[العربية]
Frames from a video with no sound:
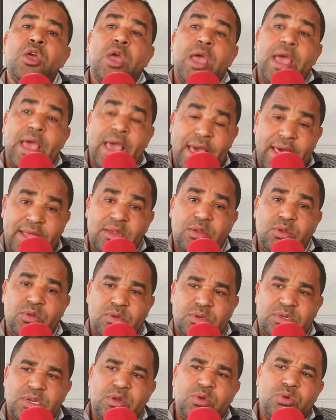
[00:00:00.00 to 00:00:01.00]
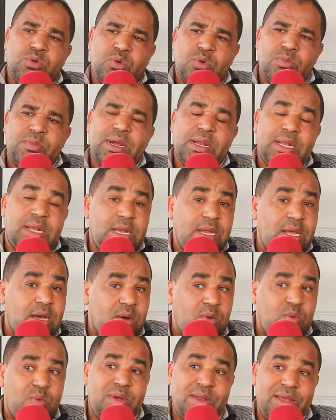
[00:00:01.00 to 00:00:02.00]
هذا النوع ديال الحكومات اللي
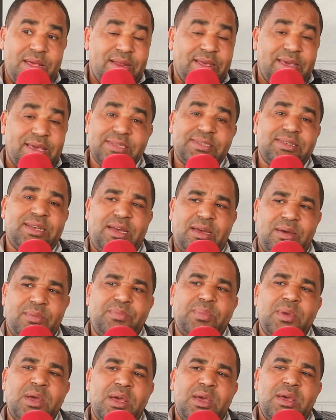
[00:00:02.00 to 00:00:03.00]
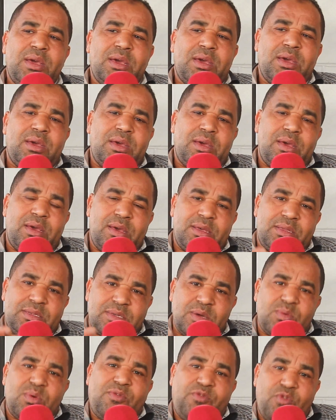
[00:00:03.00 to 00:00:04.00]
اولا كيصعب آه،
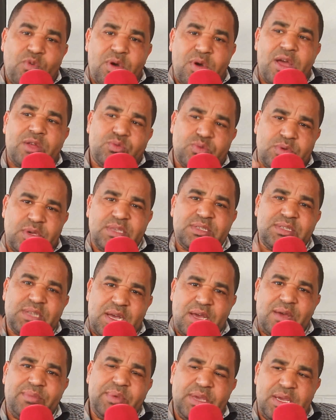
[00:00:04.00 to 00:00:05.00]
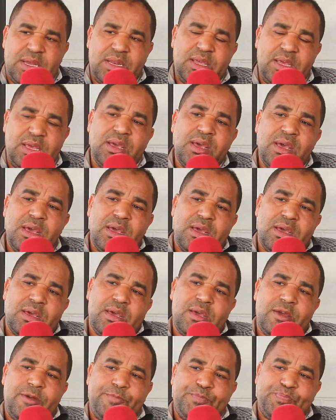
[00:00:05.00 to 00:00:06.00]
التوافقات وكيصعب يعني
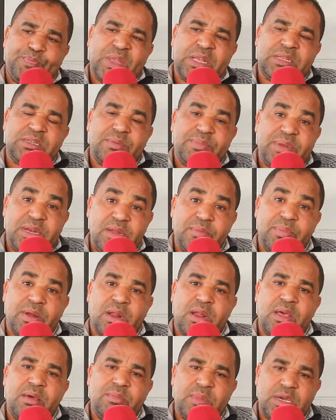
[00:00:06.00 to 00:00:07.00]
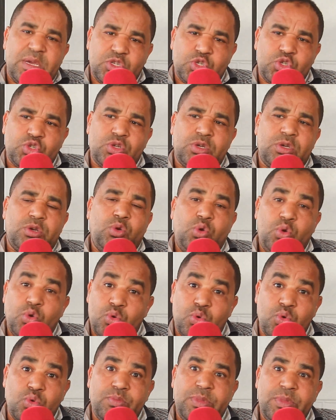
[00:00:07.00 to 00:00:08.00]
آه، تبني برنامج
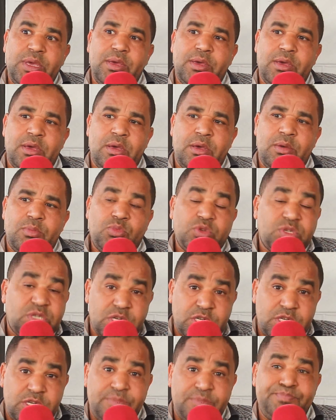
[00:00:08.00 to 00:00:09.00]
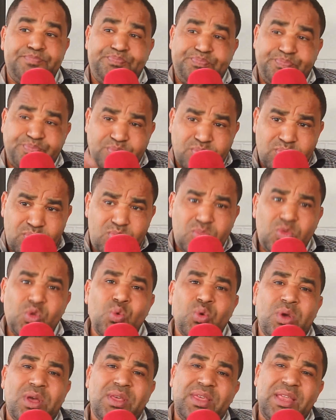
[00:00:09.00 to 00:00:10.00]
حكومي آه، منسجم
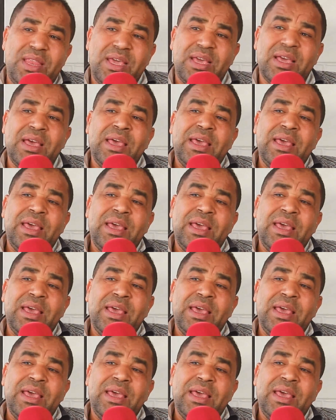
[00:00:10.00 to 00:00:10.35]
وكذلك